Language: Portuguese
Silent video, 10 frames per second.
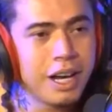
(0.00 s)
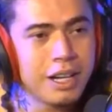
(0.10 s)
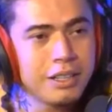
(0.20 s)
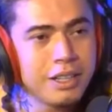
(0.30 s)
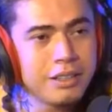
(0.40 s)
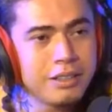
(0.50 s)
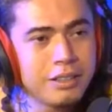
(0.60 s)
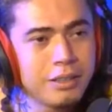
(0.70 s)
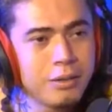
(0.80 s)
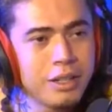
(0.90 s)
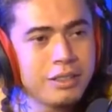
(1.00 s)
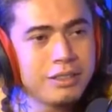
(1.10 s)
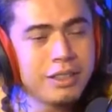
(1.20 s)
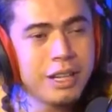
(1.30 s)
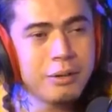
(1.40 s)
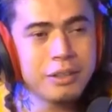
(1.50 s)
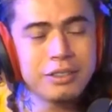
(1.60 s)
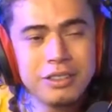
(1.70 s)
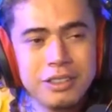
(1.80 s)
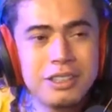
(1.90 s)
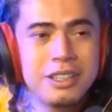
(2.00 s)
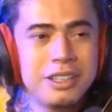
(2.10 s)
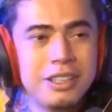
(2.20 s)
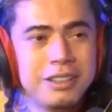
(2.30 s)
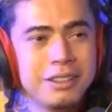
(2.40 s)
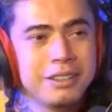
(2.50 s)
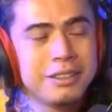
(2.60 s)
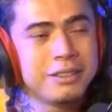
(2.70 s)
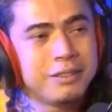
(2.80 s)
Cara, a gente se conheceu, assim, de...